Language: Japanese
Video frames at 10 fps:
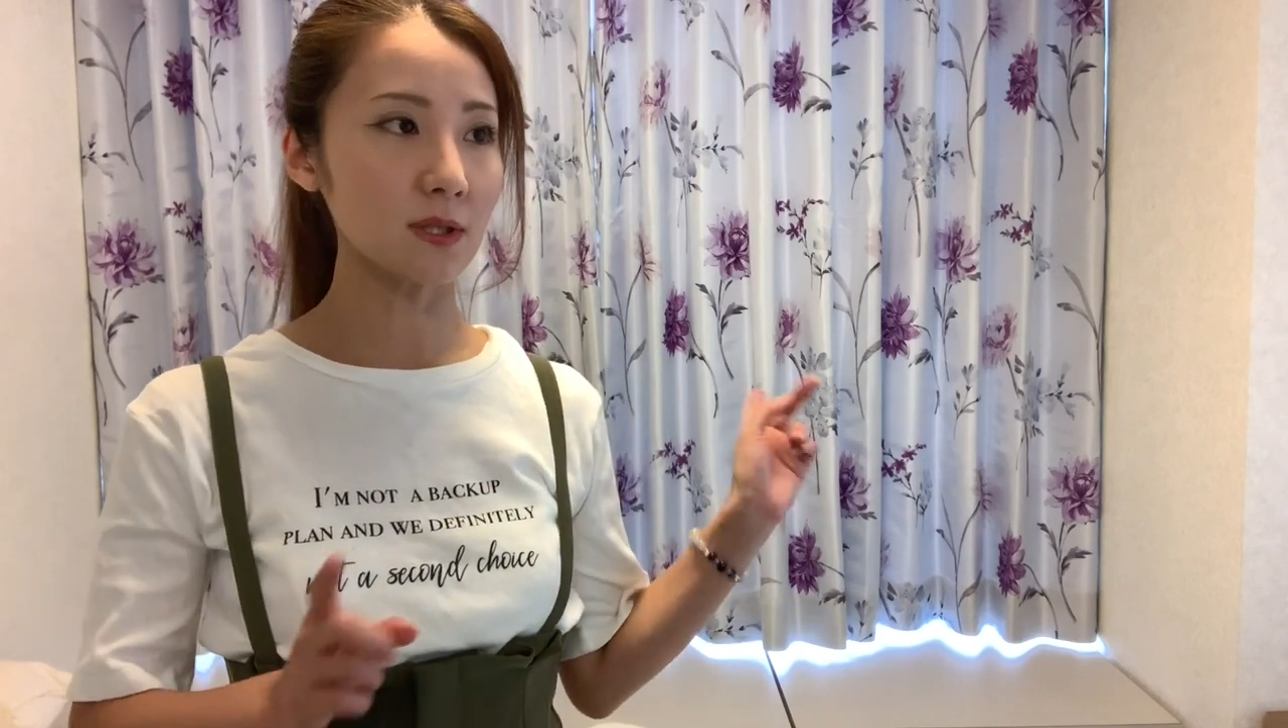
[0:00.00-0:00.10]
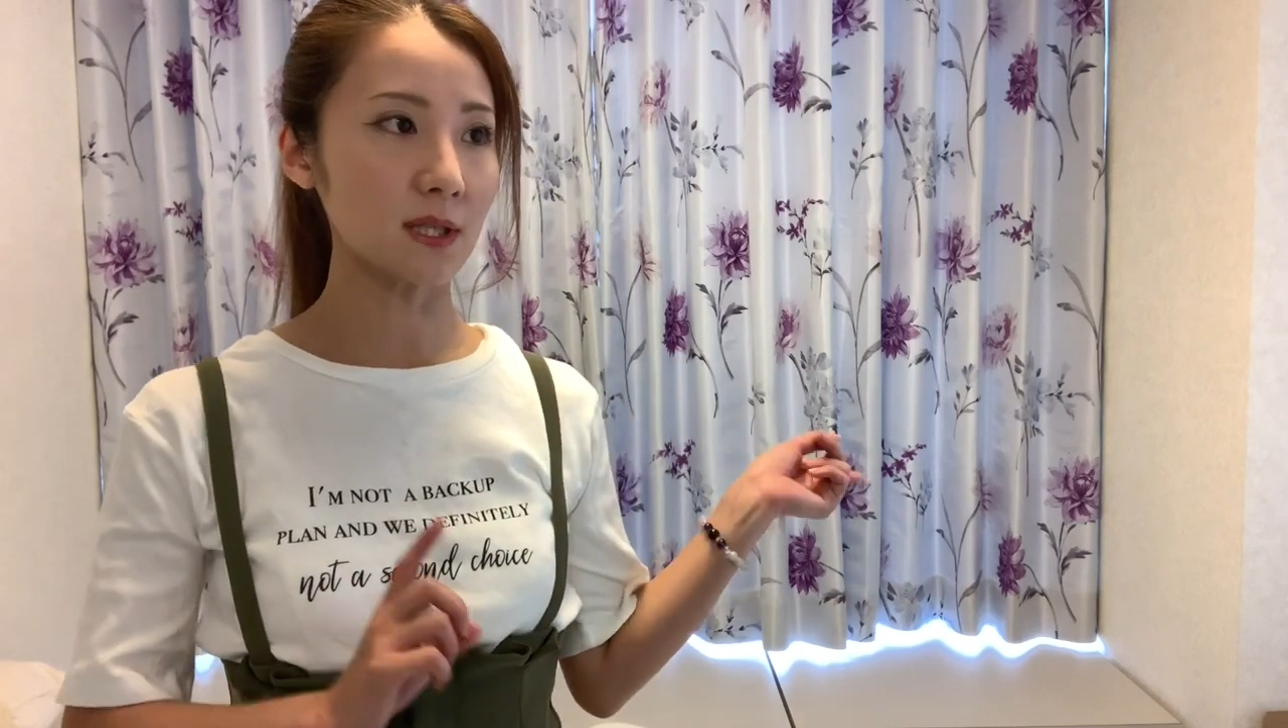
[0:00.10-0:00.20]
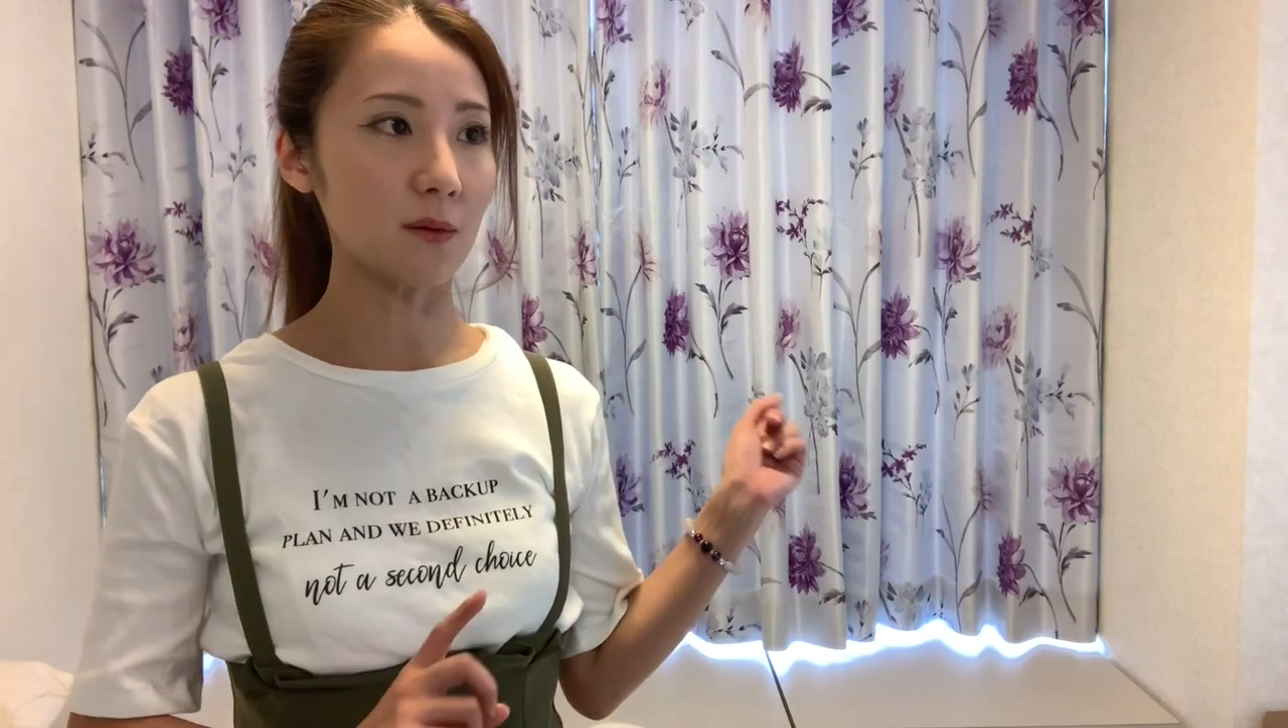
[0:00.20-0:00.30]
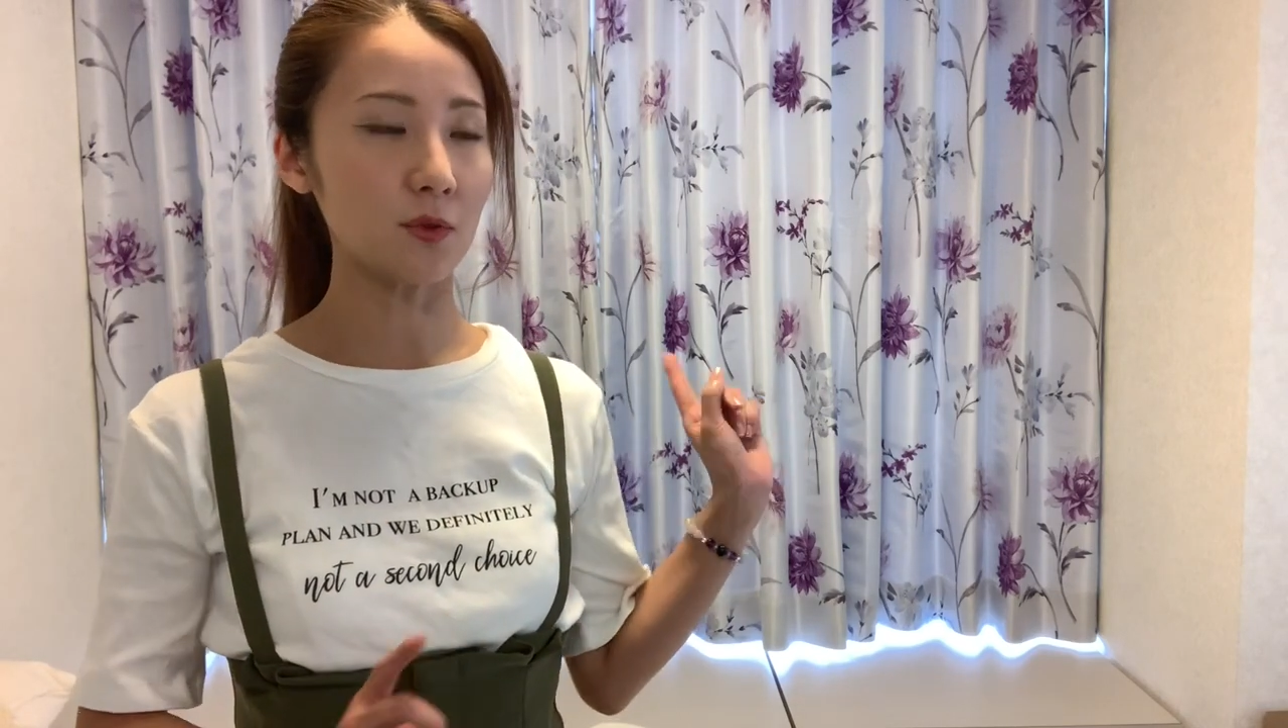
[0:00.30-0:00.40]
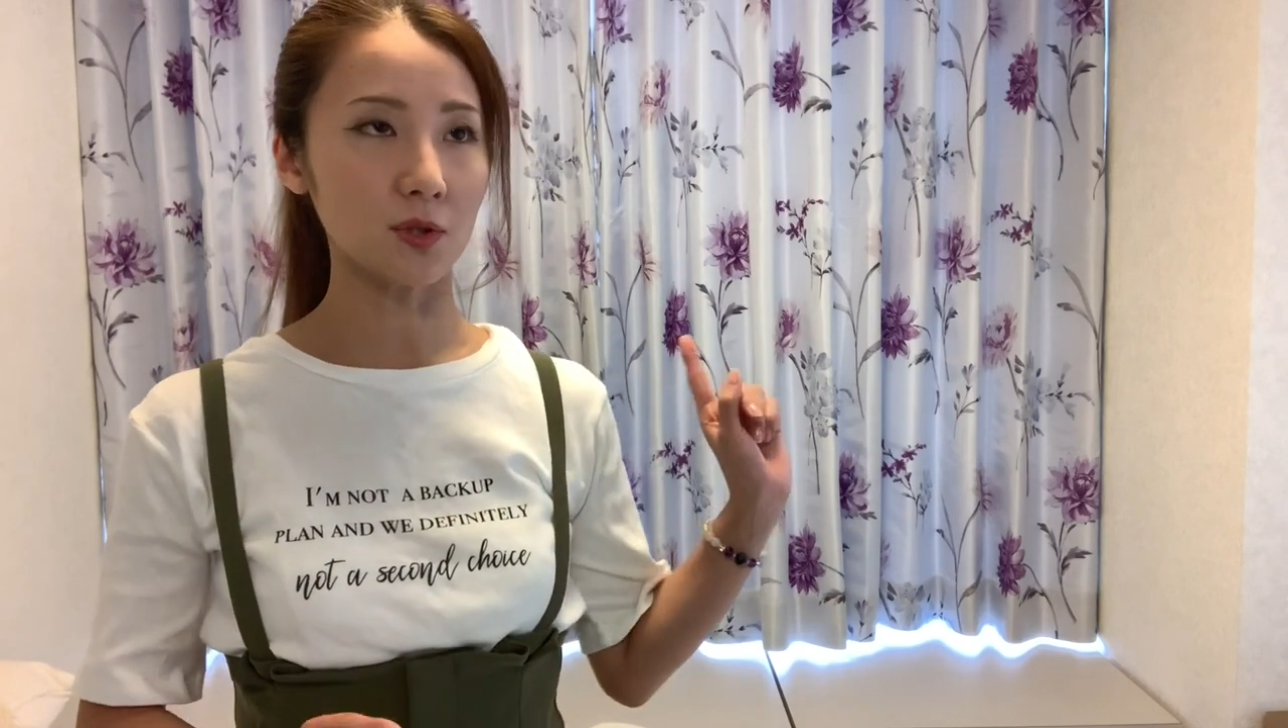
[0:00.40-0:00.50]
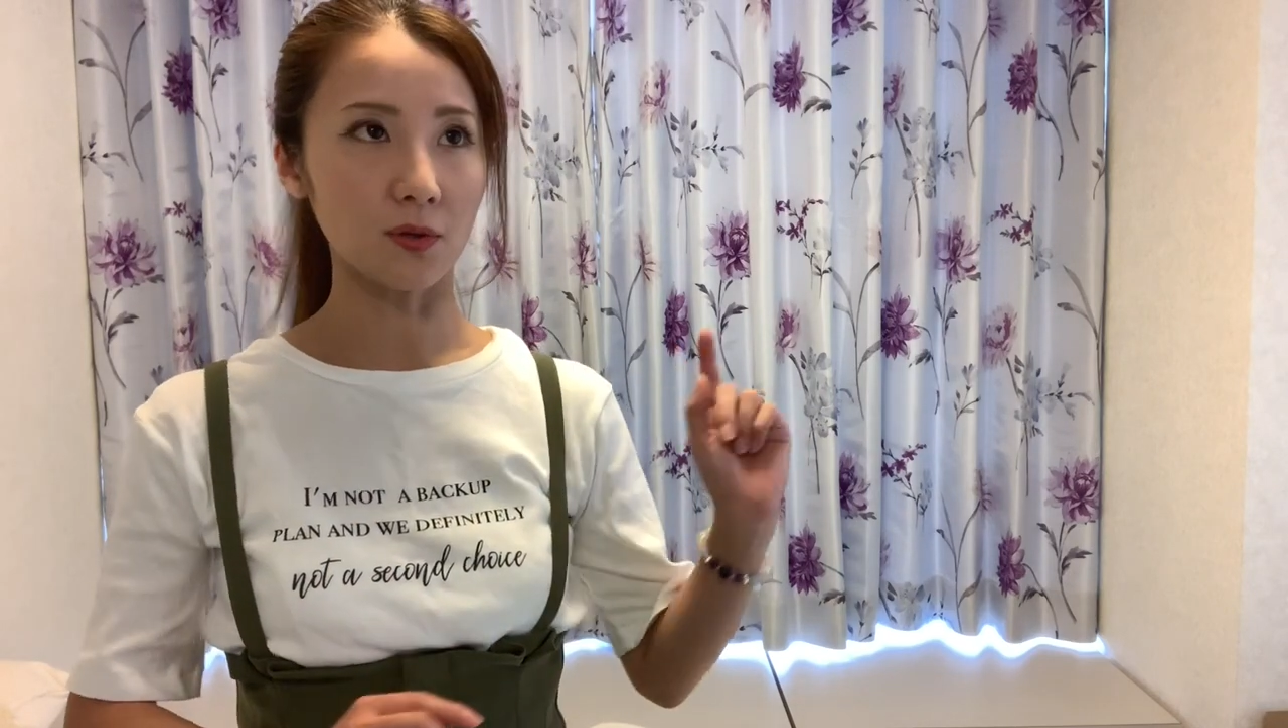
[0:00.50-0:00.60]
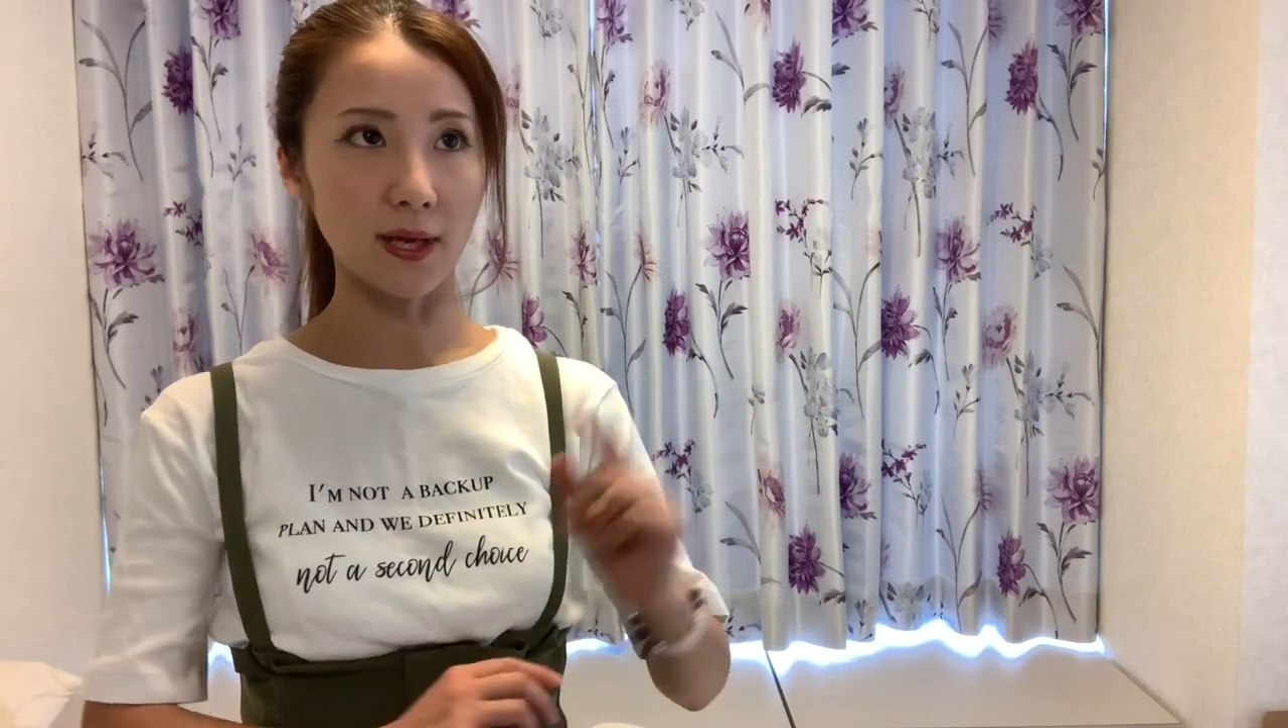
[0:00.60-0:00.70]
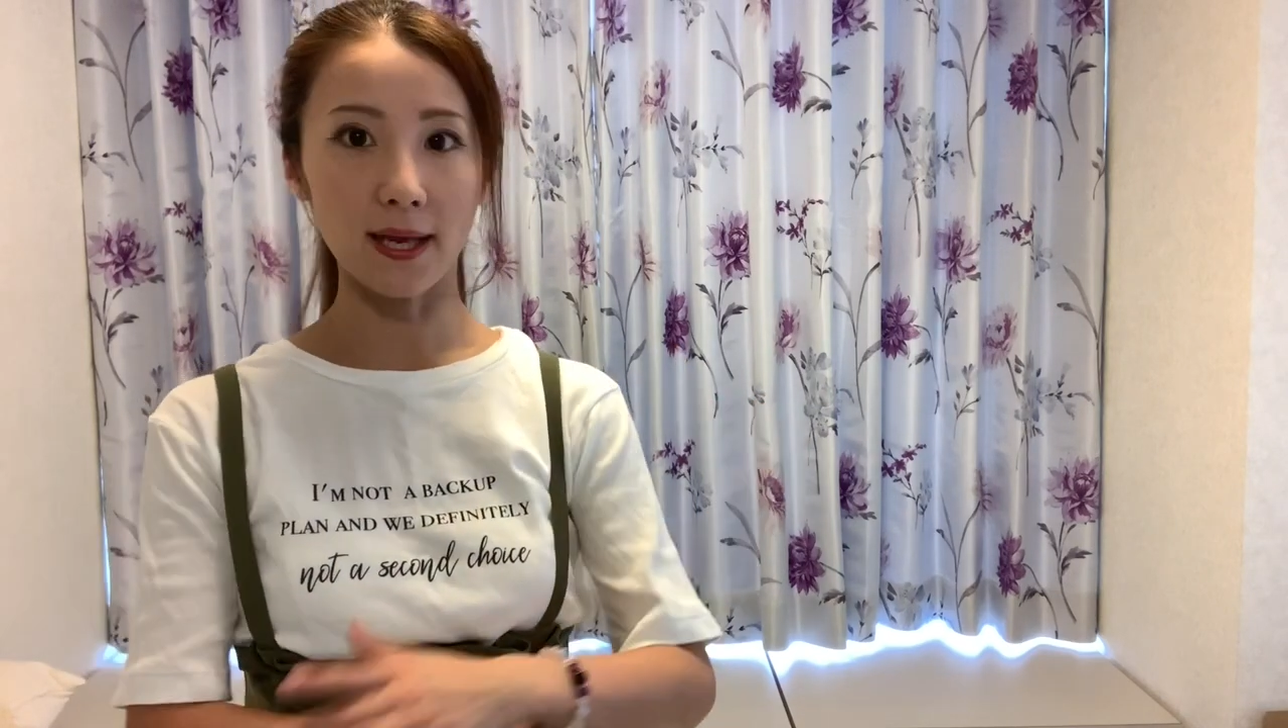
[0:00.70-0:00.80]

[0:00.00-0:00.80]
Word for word: ちらもその